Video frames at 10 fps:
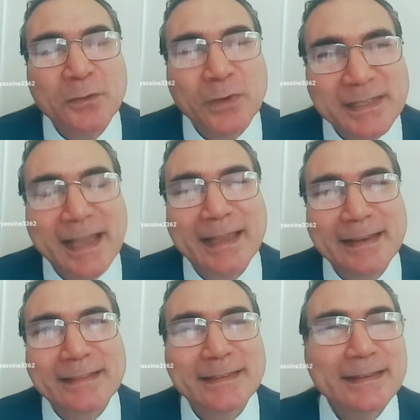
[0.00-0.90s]

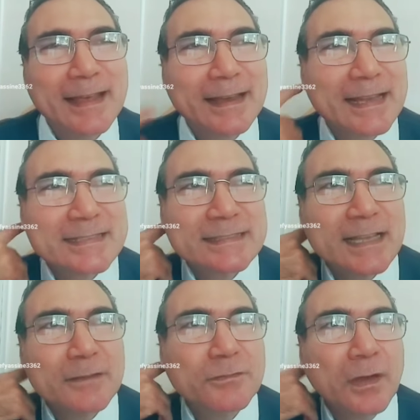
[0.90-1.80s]
ودخلت إلى
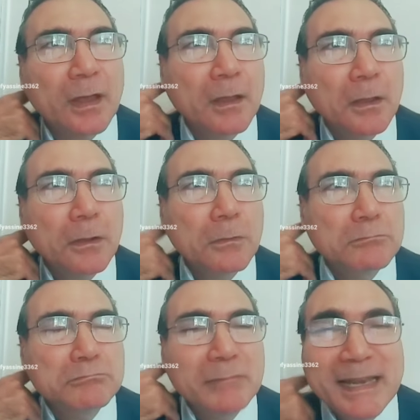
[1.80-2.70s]
غزة
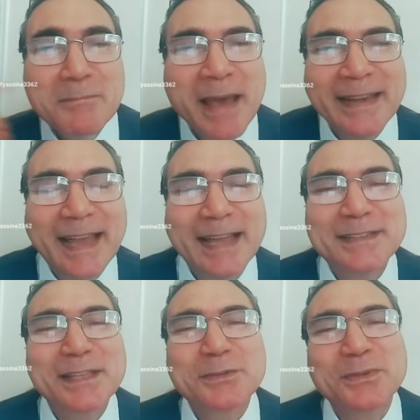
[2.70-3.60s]
فما المانع
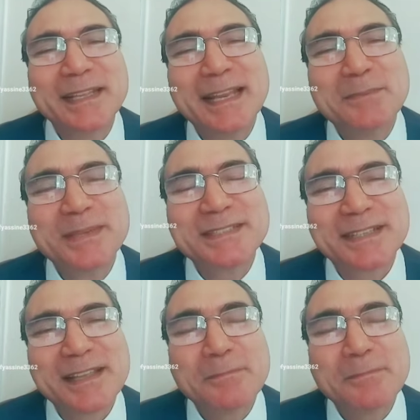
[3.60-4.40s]
أن تدخل إلى مصر